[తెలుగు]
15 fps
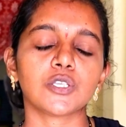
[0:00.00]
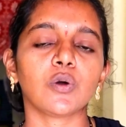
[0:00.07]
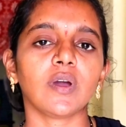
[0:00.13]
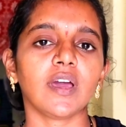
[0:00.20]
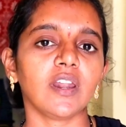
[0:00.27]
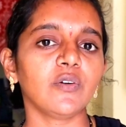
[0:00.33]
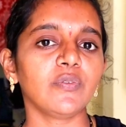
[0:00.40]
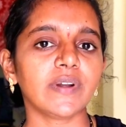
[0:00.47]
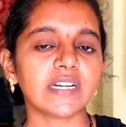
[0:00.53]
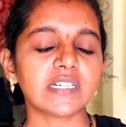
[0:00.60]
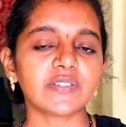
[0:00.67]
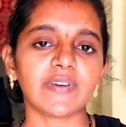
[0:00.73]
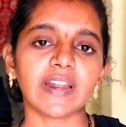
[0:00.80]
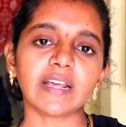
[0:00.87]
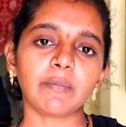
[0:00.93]
సో హలో
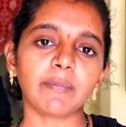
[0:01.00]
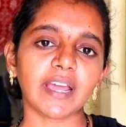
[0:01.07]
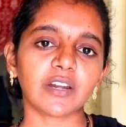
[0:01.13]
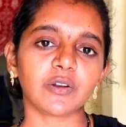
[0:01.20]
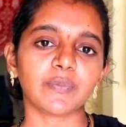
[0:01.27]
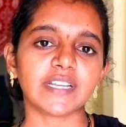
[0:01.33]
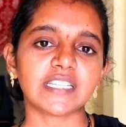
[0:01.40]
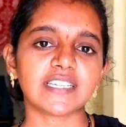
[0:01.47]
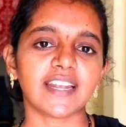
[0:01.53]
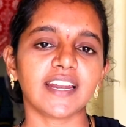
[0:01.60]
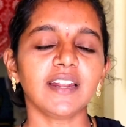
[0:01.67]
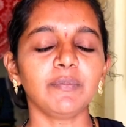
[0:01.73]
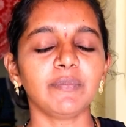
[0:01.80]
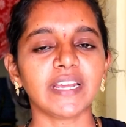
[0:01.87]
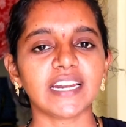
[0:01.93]
ఫ్రెండ్స్ వెల్కమ్ బ్యాక్ టు మై
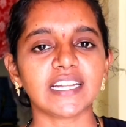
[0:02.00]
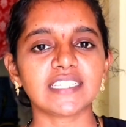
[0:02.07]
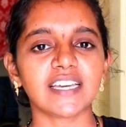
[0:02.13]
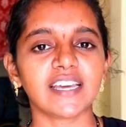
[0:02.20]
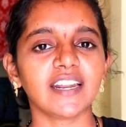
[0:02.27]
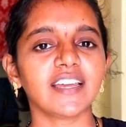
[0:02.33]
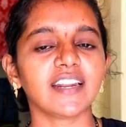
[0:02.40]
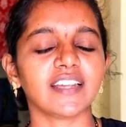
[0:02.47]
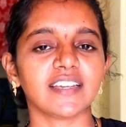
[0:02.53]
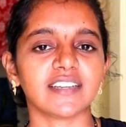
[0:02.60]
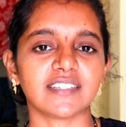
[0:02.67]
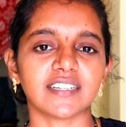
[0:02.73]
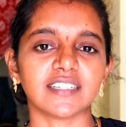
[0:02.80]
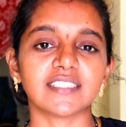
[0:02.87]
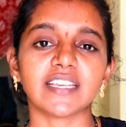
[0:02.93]
ఛానల్ మీనాచారి
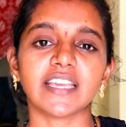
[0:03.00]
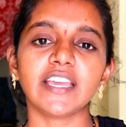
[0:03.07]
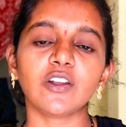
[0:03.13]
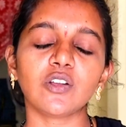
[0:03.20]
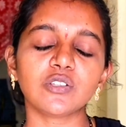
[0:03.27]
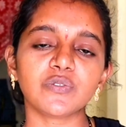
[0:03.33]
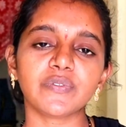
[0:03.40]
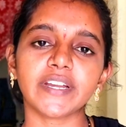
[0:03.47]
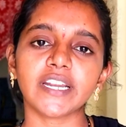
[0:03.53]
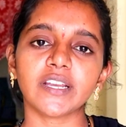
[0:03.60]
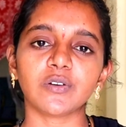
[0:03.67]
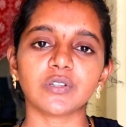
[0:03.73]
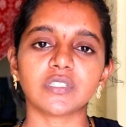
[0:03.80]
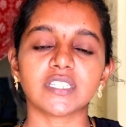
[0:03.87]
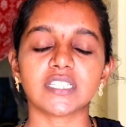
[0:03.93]
క్రియేషన్స్ ఈరోజు
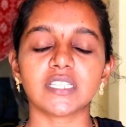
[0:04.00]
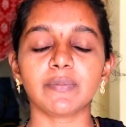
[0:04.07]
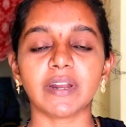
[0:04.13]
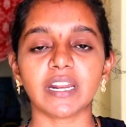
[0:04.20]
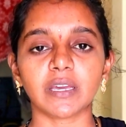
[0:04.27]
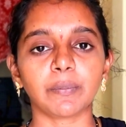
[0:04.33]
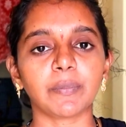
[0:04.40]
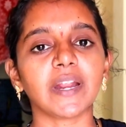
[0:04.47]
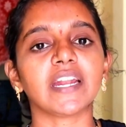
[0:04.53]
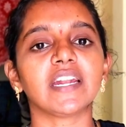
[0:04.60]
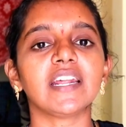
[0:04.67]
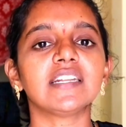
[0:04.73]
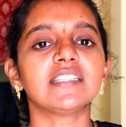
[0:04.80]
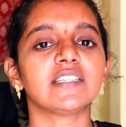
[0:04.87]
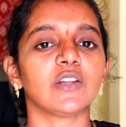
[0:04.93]
వీడియో వచ్చేసి మనకి
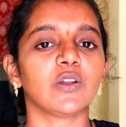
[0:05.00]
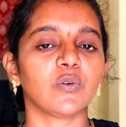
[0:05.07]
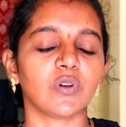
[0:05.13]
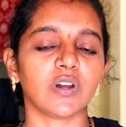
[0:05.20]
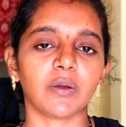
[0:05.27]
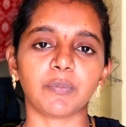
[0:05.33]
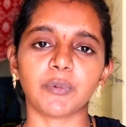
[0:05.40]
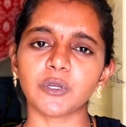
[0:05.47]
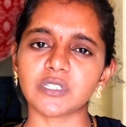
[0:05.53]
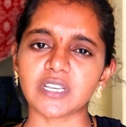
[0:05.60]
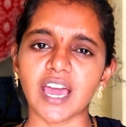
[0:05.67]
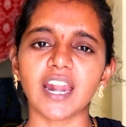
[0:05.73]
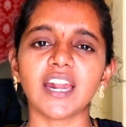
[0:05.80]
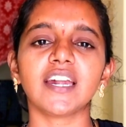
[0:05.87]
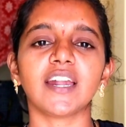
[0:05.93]
ప్రెగ్నెన్సీలో ఉన్నప్పుడు
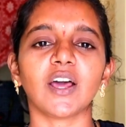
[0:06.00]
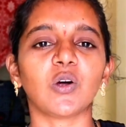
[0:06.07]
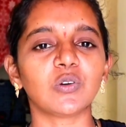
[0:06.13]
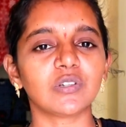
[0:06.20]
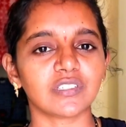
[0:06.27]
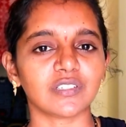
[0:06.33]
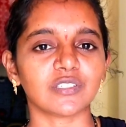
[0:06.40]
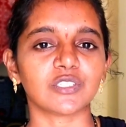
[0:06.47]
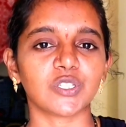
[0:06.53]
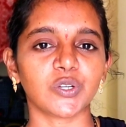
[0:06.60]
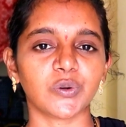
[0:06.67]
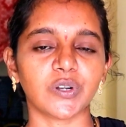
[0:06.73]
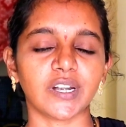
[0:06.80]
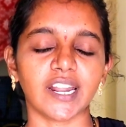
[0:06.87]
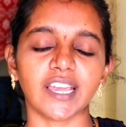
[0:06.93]
చాలా డౌట్స్
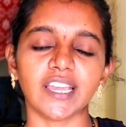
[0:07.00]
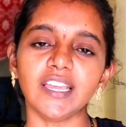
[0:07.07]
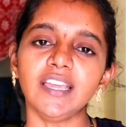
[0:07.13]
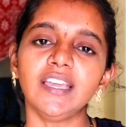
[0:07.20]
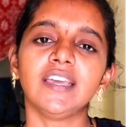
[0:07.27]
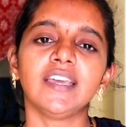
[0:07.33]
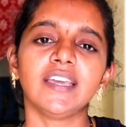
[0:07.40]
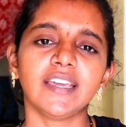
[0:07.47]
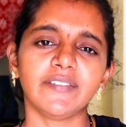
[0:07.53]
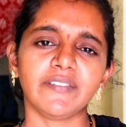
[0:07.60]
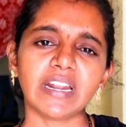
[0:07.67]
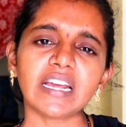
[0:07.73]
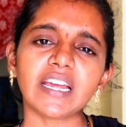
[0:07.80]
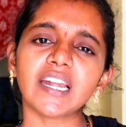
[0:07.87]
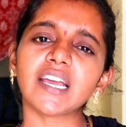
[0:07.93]
వస్తూ ఉంటాయి
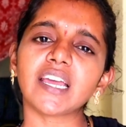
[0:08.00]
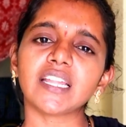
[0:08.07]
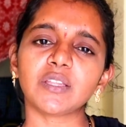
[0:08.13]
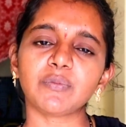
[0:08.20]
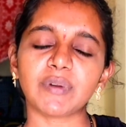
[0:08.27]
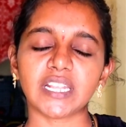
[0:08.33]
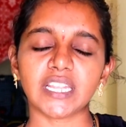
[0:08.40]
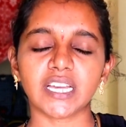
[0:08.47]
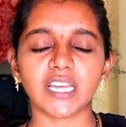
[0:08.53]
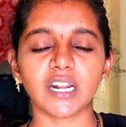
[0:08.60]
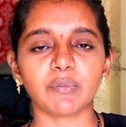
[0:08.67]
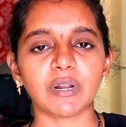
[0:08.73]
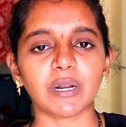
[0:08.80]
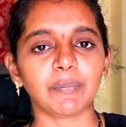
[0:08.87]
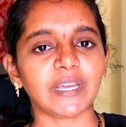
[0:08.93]
వెనకటికైతే మన
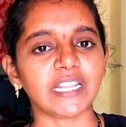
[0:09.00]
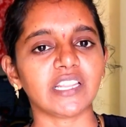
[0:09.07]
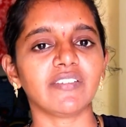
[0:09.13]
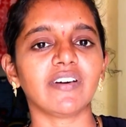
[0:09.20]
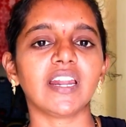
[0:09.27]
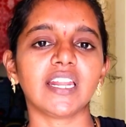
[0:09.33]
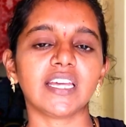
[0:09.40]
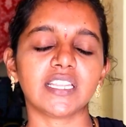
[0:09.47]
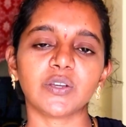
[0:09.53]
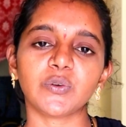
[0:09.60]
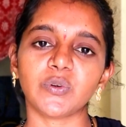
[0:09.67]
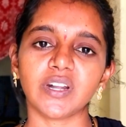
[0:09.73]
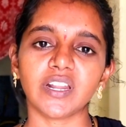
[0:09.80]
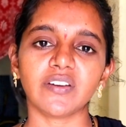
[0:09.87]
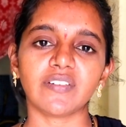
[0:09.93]
దగ్గర మన పెద్దవాళ్ళు
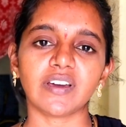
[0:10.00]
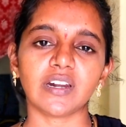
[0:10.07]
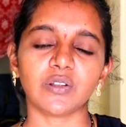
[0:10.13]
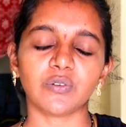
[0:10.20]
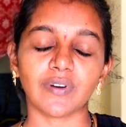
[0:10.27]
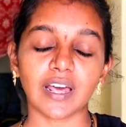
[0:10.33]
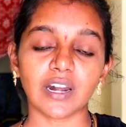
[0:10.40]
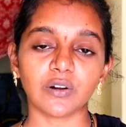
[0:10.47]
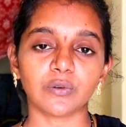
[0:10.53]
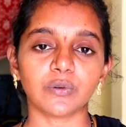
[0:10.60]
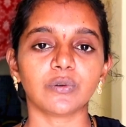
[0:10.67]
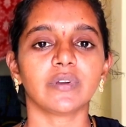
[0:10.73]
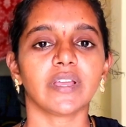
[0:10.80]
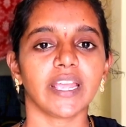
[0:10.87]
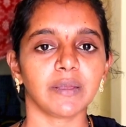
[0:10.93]
అయితే ఉండేవాళ్ళు వాళ్ళు
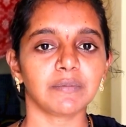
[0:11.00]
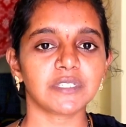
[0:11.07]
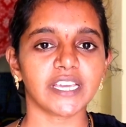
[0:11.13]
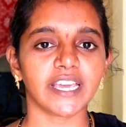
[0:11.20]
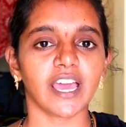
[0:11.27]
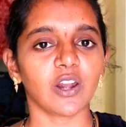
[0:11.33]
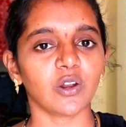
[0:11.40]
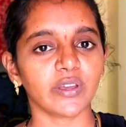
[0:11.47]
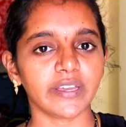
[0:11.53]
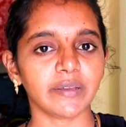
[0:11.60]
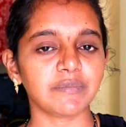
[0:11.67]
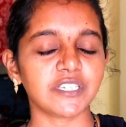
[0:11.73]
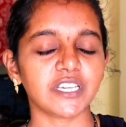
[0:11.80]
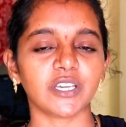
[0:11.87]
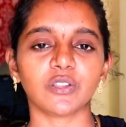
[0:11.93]
ఏం చేయాలో
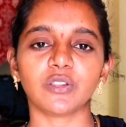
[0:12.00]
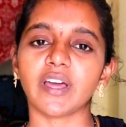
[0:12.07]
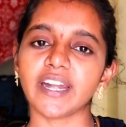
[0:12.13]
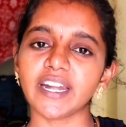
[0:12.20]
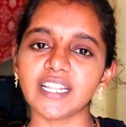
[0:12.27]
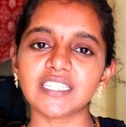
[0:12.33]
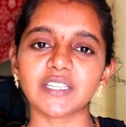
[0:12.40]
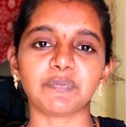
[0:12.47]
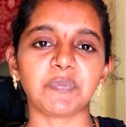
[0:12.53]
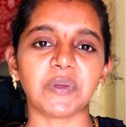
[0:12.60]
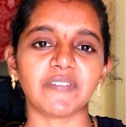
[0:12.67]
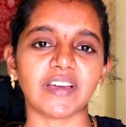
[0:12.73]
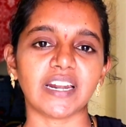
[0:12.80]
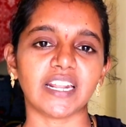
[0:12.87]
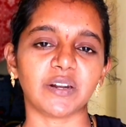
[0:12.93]
ఏం చేయొద్దు అన్నీ
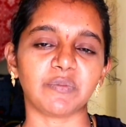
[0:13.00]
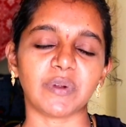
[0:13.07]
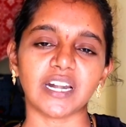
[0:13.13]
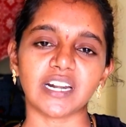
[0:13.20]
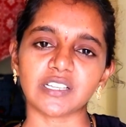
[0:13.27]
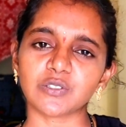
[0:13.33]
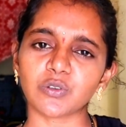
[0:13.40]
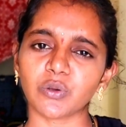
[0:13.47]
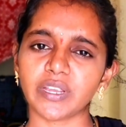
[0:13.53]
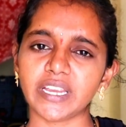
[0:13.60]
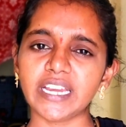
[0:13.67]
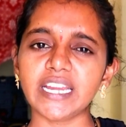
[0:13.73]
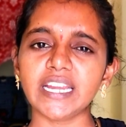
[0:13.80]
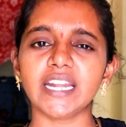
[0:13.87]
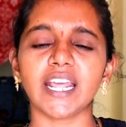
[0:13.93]
చెప్పేవాళ్ళు అనమాట సో
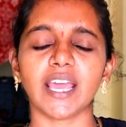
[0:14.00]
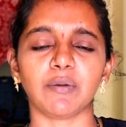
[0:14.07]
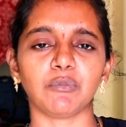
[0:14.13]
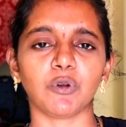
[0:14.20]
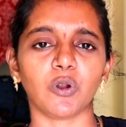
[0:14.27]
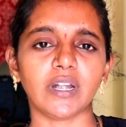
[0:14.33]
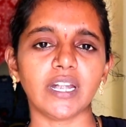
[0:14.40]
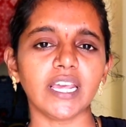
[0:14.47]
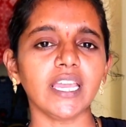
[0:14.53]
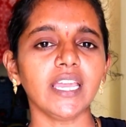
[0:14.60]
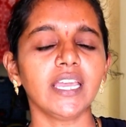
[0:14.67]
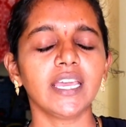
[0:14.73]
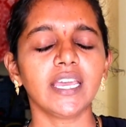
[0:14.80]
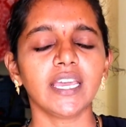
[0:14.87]
ఈ టైంలో అంటే